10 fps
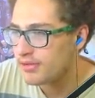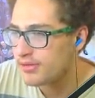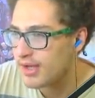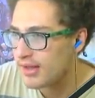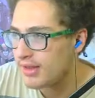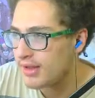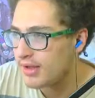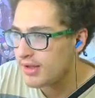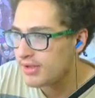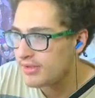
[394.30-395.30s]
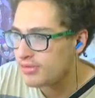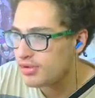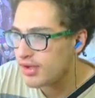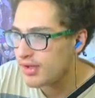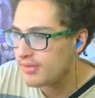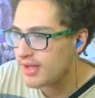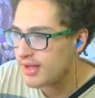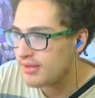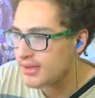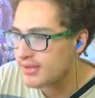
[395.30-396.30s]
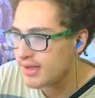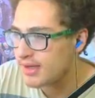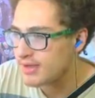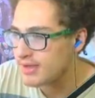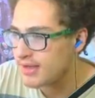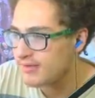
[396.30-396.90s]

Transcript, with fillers: Güzel. Şimdi şuraya da bir tane bıraksak aslında